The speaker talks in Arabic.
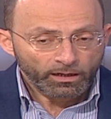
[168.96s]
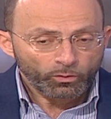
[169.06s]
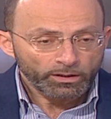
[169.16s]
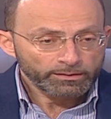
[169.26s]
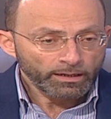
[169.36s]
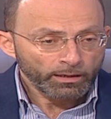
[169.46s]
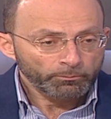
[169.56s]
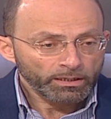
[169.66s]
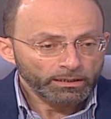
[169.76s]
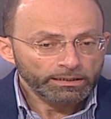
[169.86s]
عوارض
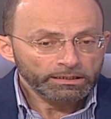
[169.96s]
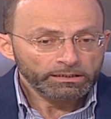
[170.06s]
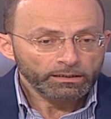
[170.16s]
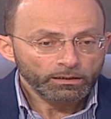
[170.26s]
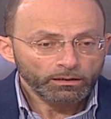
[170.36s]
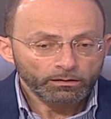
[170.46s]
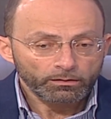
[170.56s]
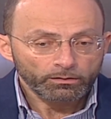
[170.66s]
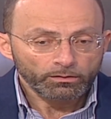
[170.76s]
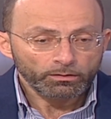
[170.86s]
عامه اللي هي
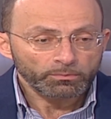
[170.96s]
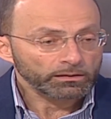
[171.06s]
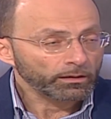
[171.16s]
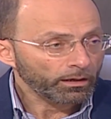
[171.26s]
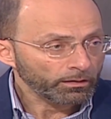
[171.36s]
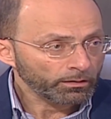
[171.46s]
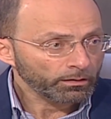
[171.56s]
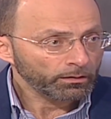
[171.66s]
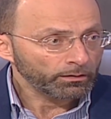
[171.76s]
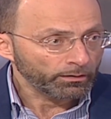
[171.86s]
آه، مثل
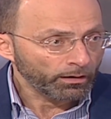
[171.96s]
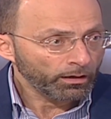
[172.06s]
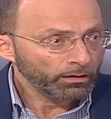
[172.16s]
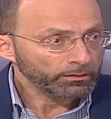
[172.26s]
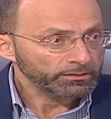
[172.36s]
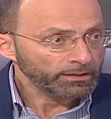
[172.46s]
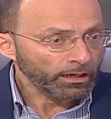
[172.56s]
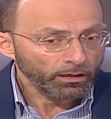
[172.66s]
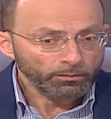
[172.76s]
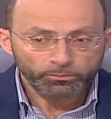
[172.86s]
الحراره الارهاق
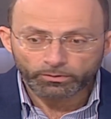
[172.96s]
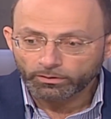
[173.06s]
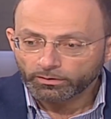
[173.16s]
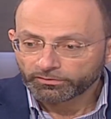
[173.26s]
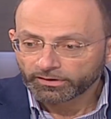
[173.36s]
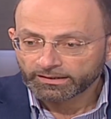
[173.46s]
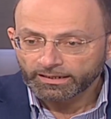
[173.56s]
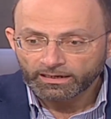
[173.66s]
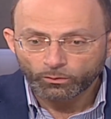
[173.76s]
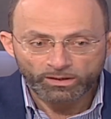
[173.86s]
التعب آه،
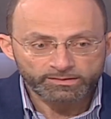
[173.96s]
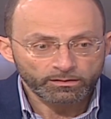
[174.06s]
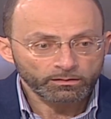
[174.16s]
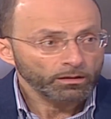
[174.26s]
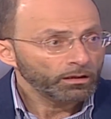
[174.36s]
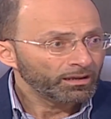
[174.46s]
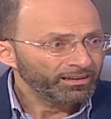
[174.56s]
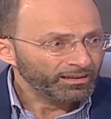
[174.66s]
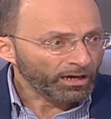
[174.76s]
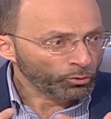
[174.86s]
فقدان للوزن
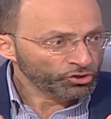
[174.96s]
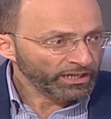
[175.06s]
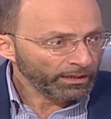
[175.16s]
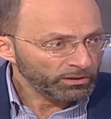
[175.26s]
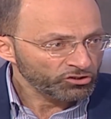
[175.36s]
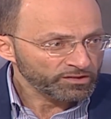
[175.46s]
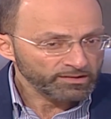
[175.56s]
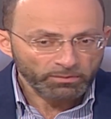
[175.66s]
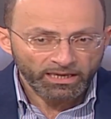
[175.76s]
آه، اوجاع بالجسم